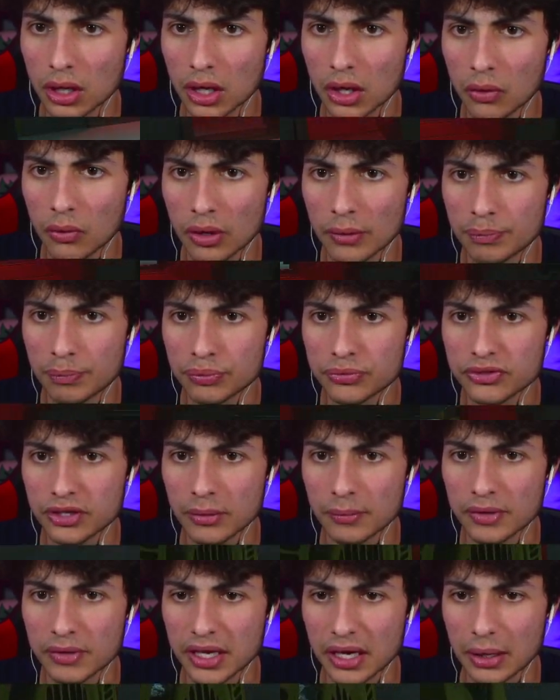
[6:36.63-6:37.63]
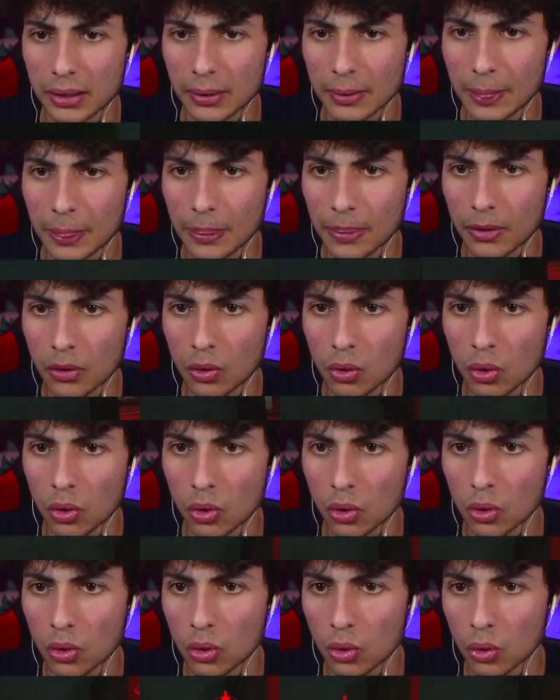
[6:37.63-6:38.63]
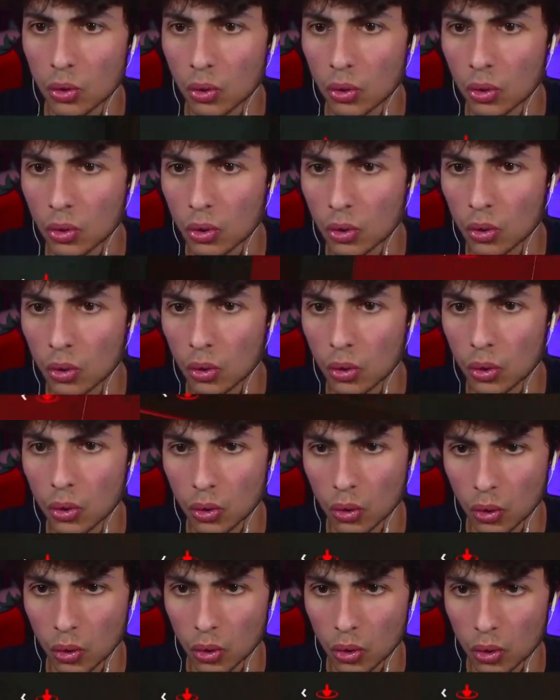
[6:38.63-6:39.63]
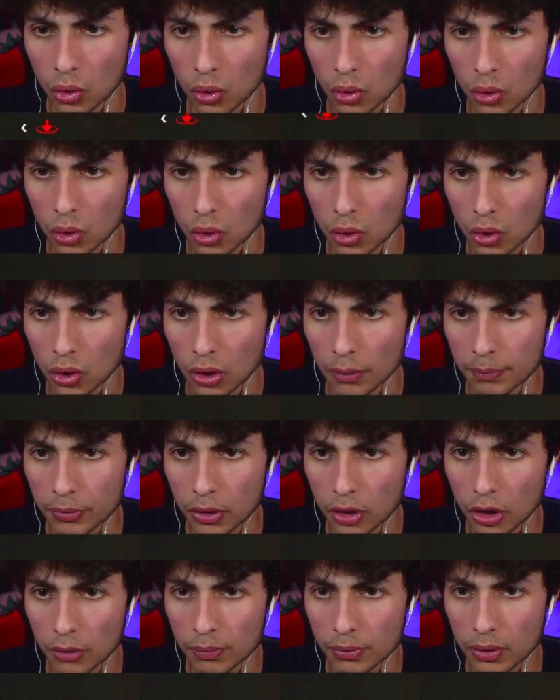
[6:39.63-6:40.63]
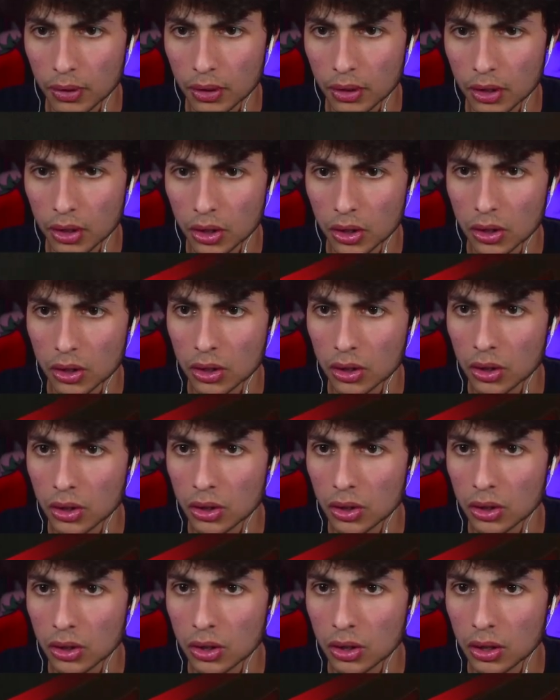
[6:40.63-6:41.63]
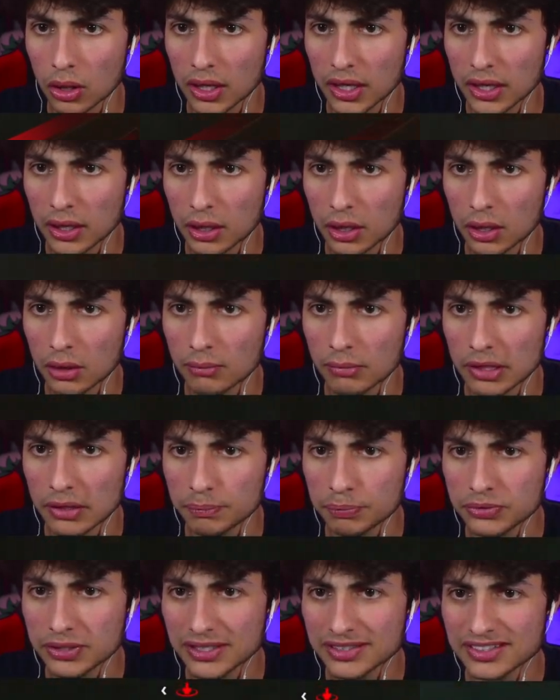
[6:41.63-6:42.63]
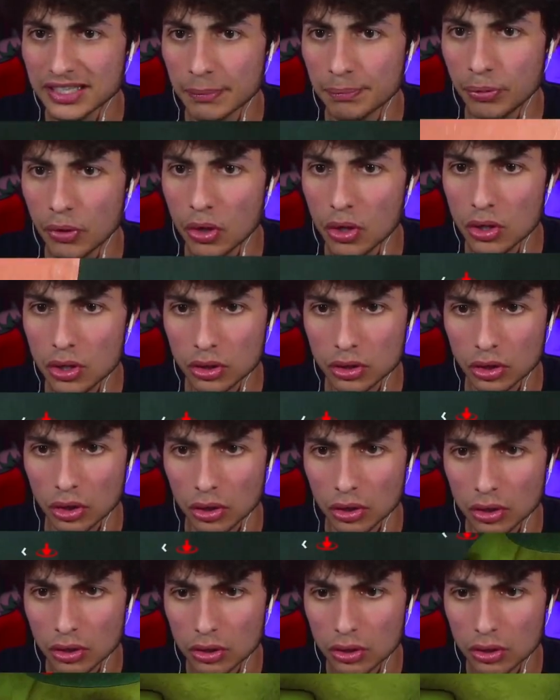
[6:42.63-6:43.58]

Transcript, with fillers: Ah ouais, putain, mais y'a... Oh, oh, oh. Hop, hop. Allez. Mais putain, ça bug